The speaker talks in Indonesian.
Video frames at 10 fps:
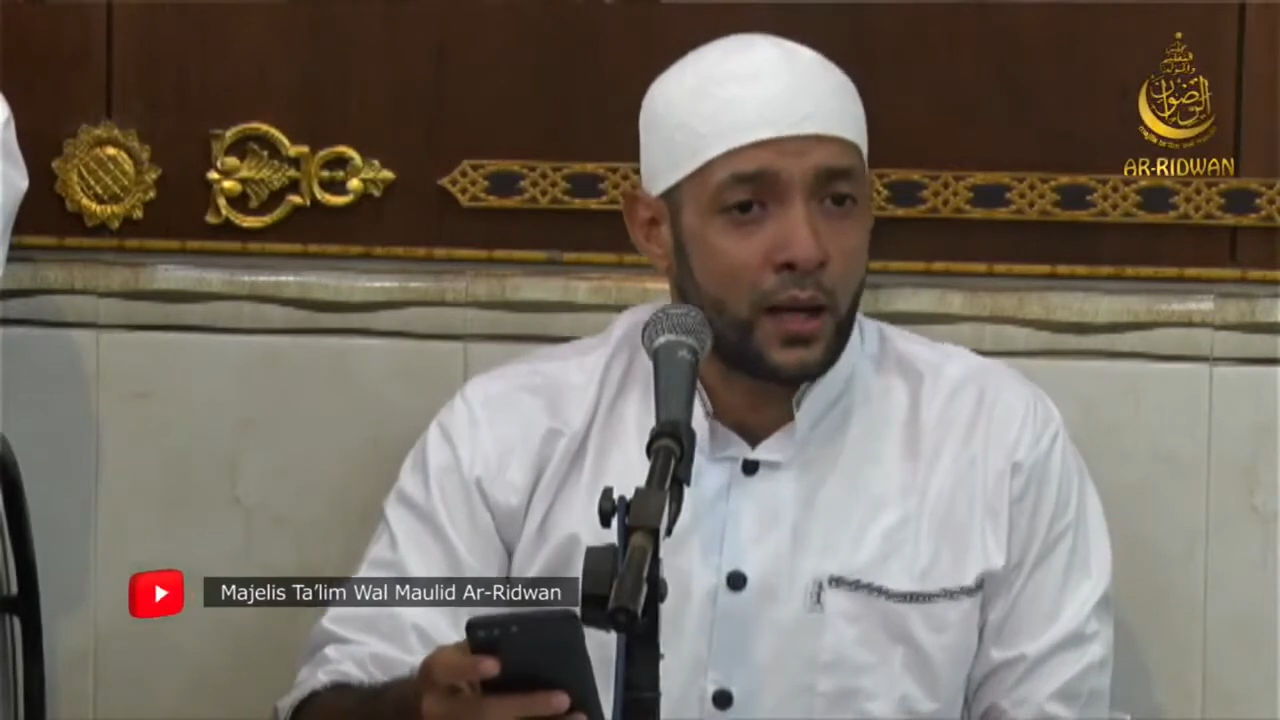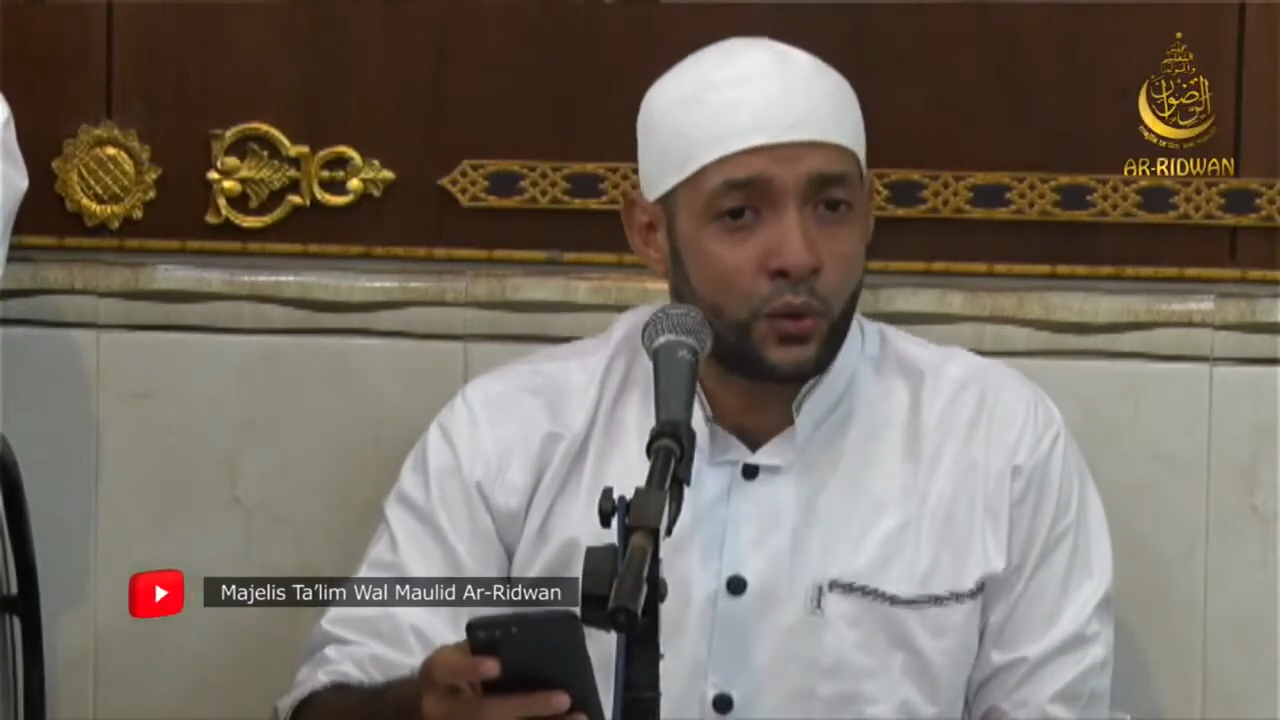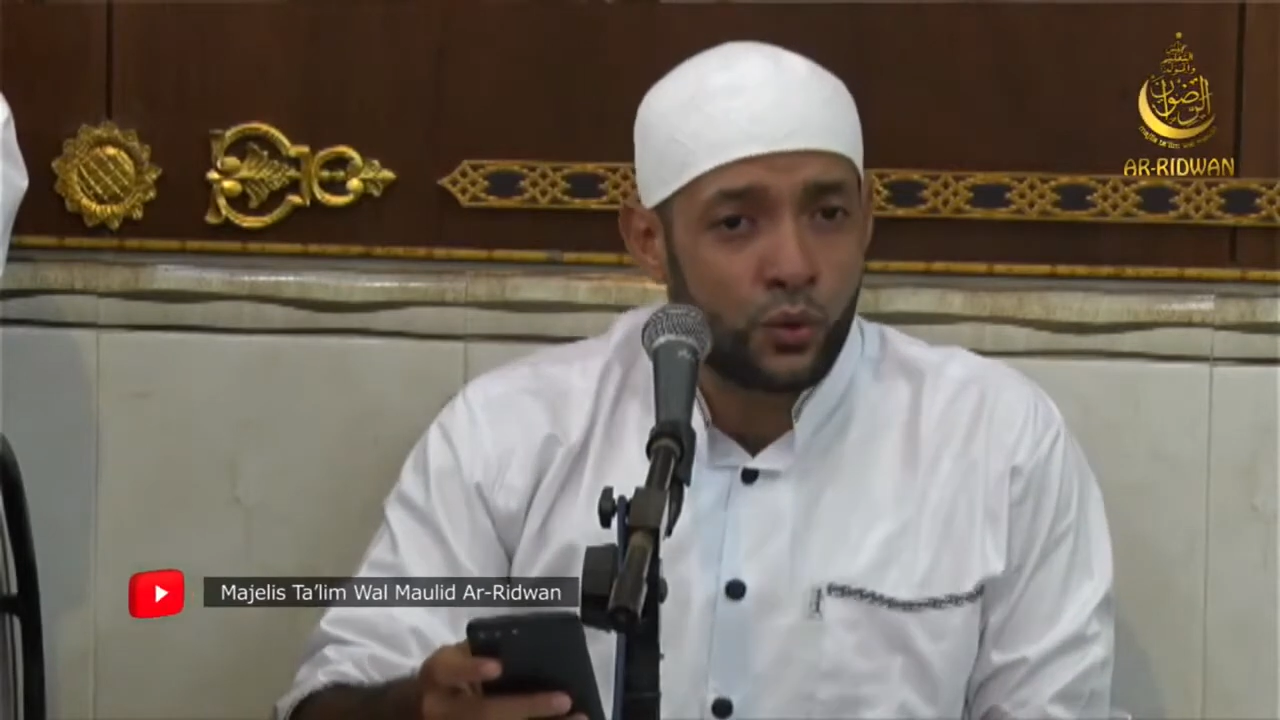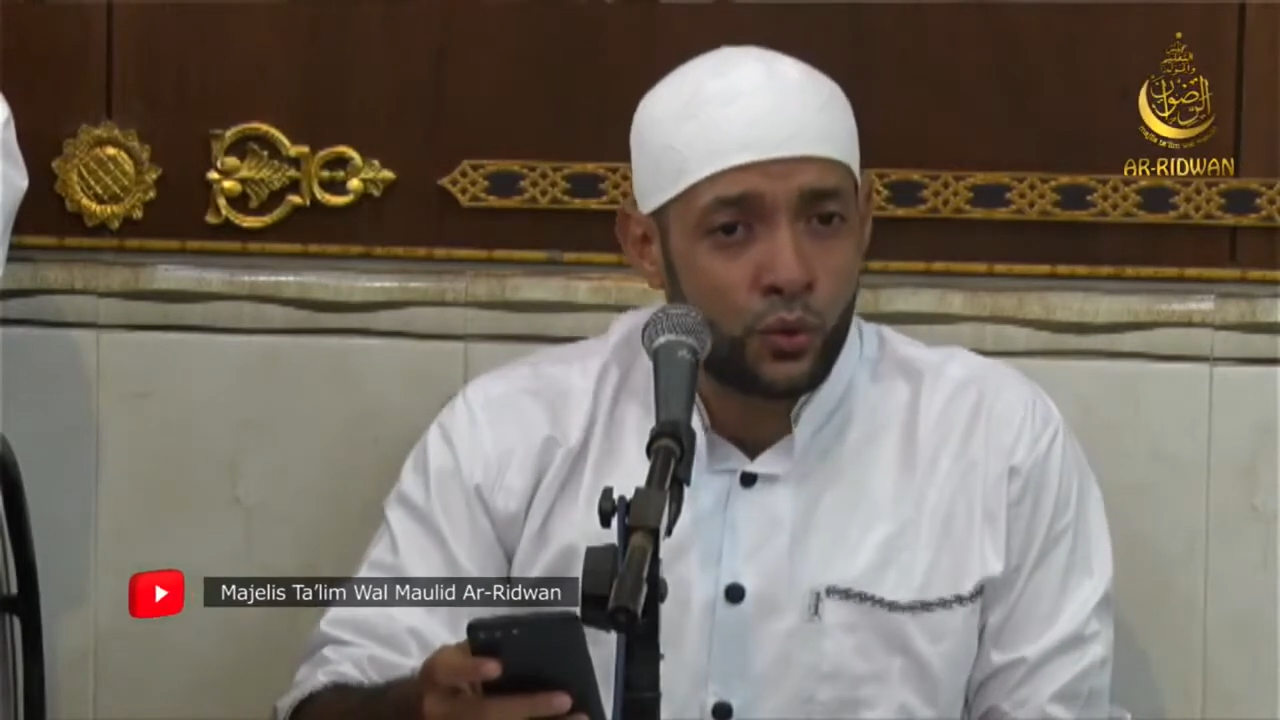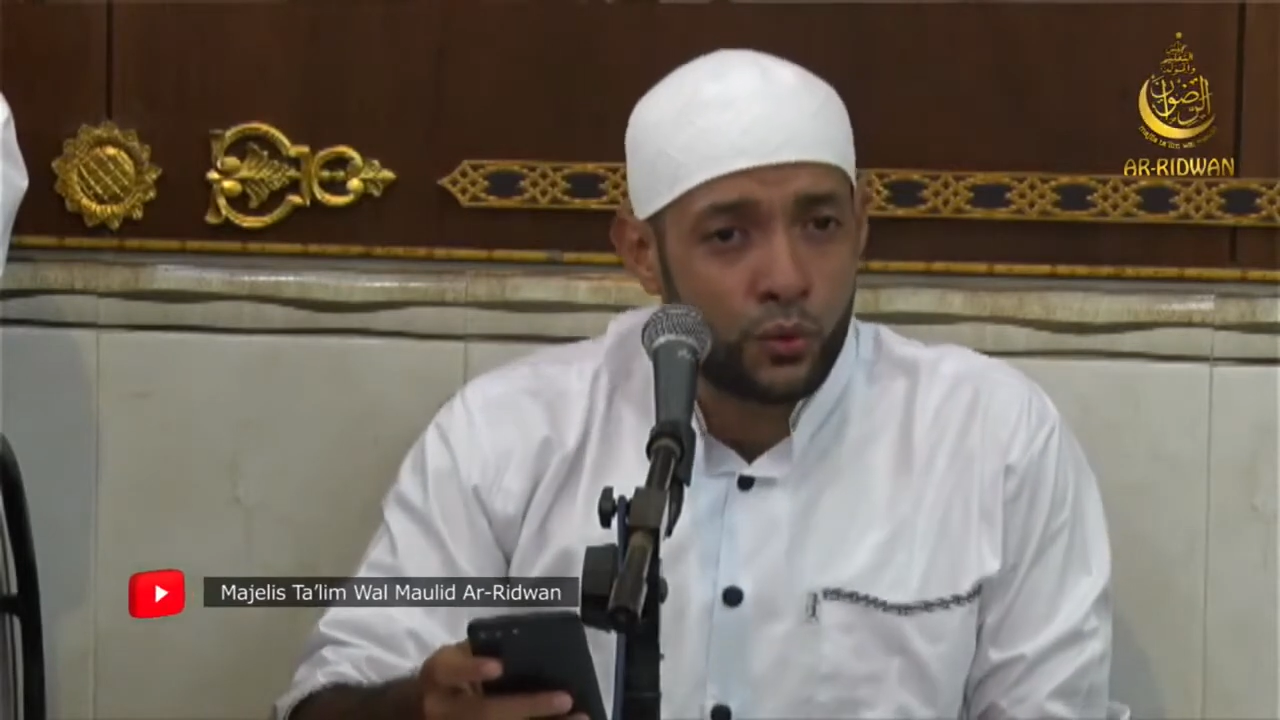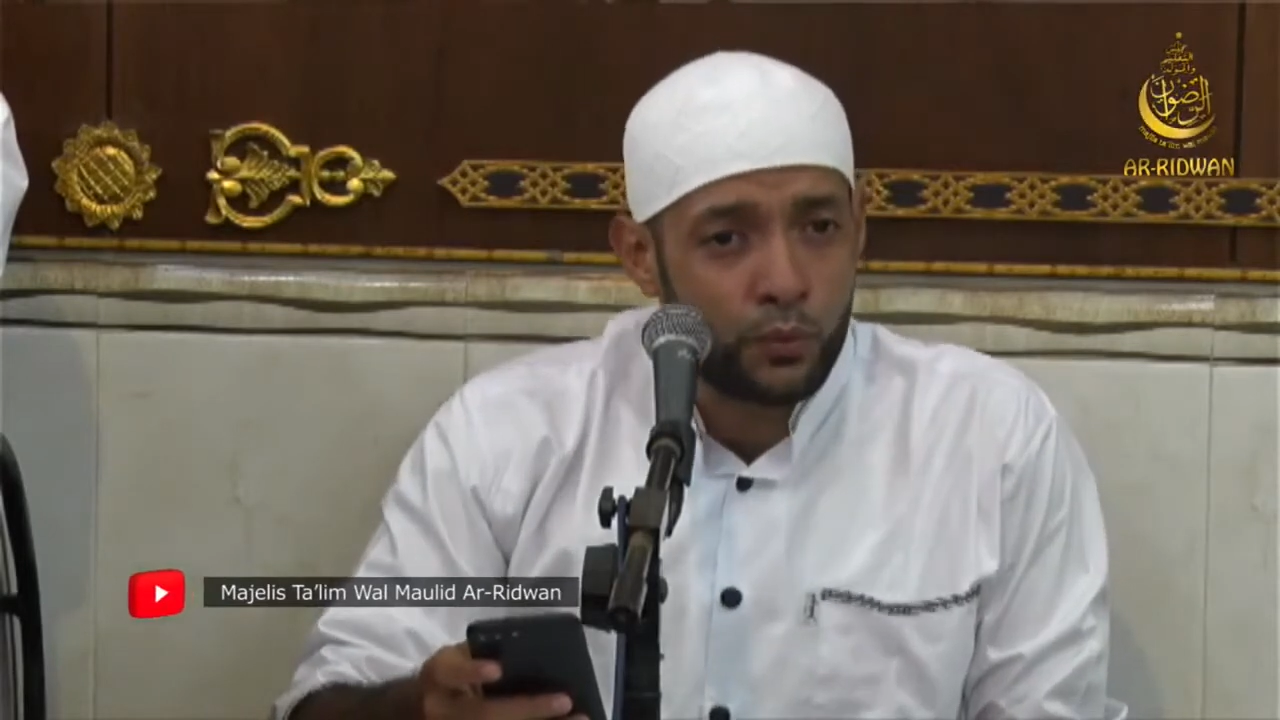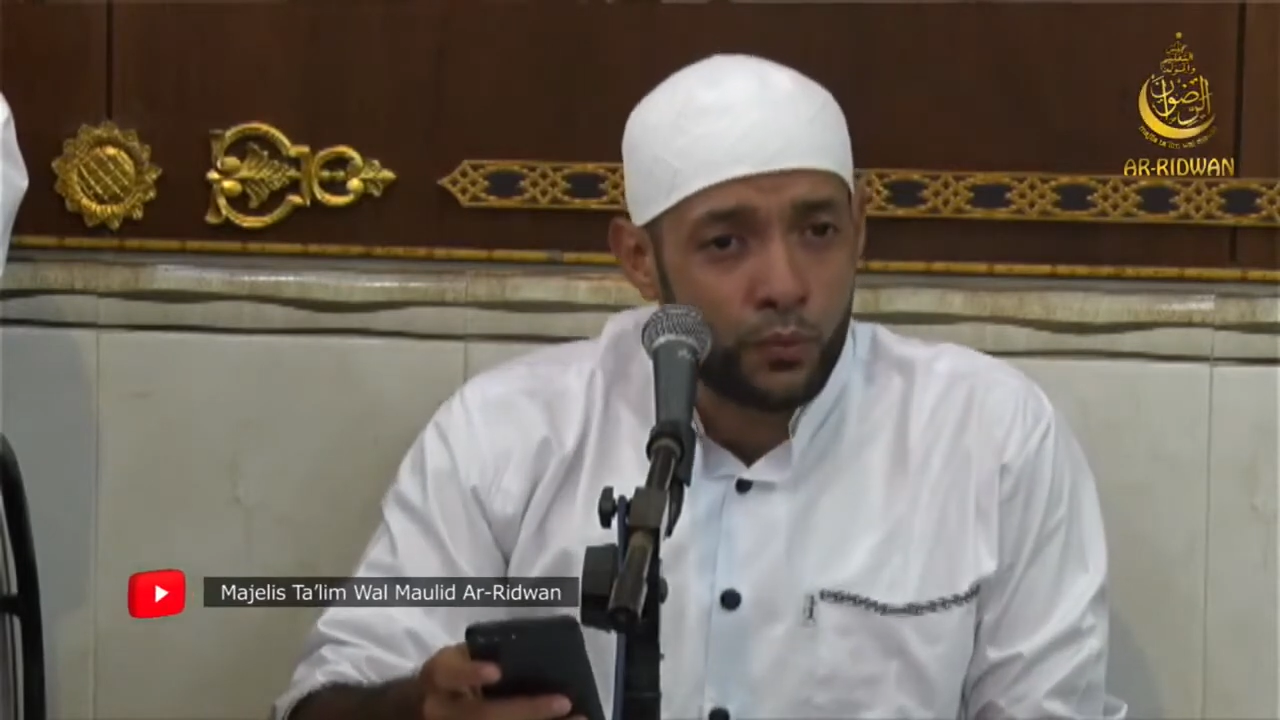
aku